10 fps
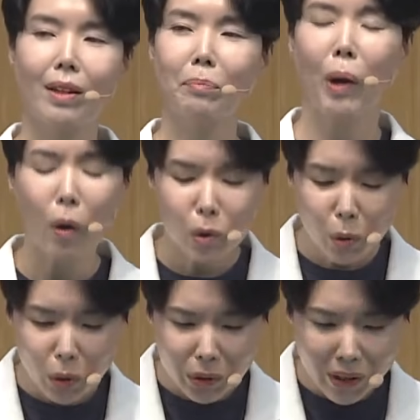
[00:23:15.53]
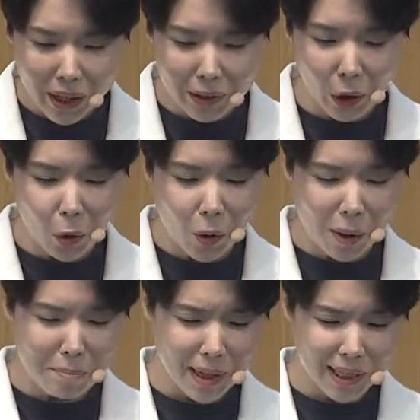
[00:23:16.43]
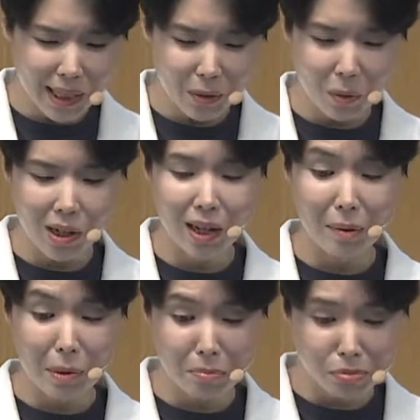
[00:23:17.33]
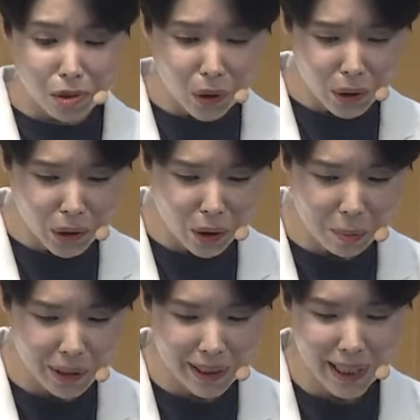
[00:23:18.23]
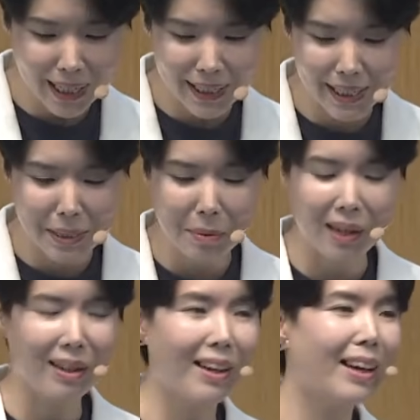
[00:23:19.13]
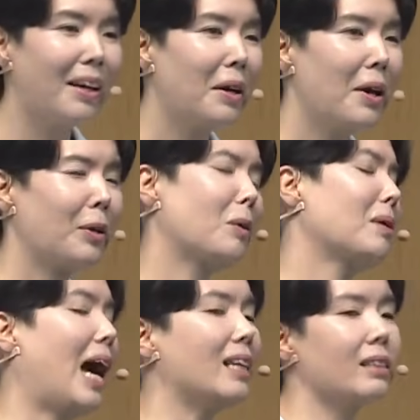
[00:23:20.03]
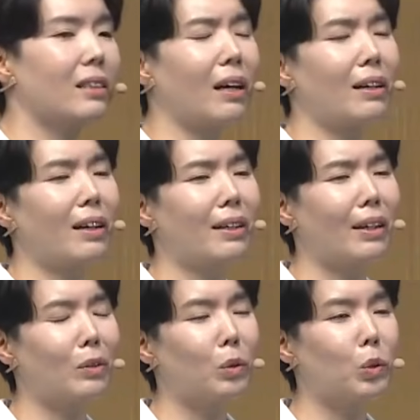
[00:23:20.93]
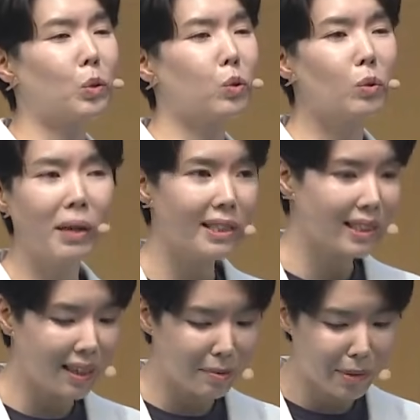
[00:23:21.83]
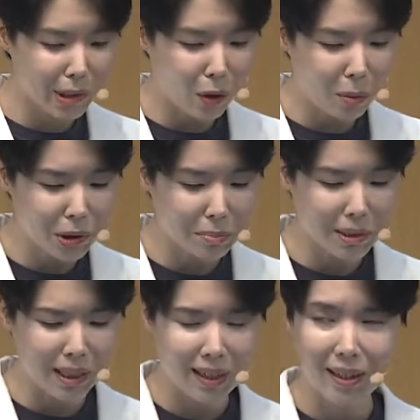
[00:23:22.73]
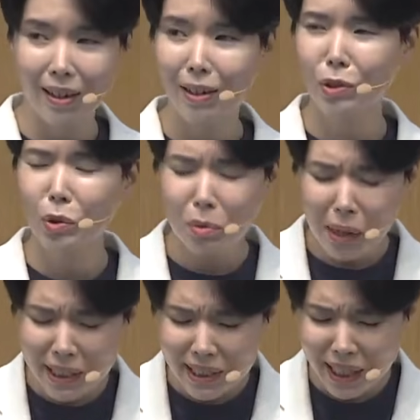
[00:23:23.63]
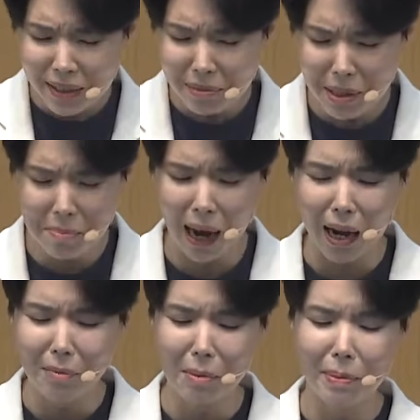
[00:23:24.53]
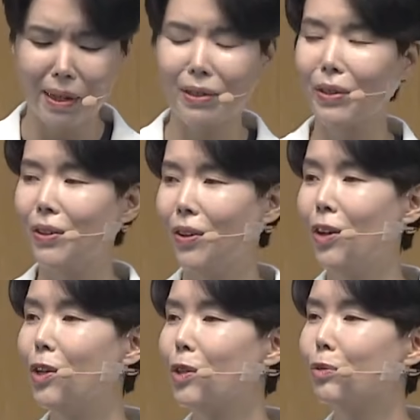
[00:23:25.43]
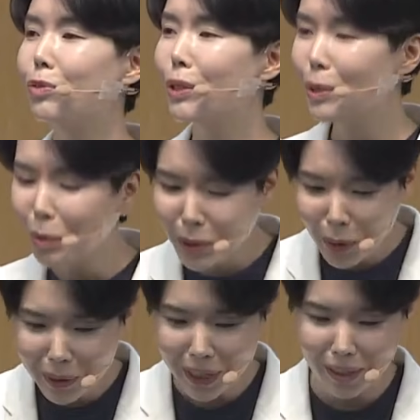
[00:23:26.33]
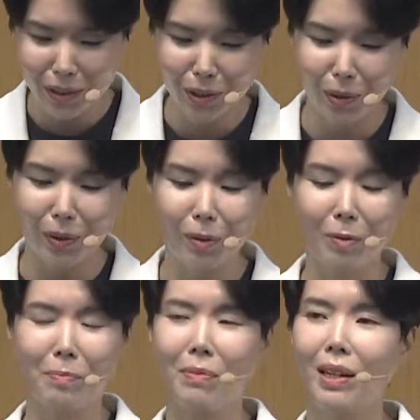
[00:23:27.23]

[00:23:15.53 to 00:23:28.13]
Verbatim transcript: 벽돌이에 여우 한 마리라도 올라가면 무너져 버린다는 이 말에 여러분 안타깝게도 수많은 사람들이 넘어집니다. 수많은 사람들이 마음을 빼앗겨요. 우리도 그럴 때가 있어요.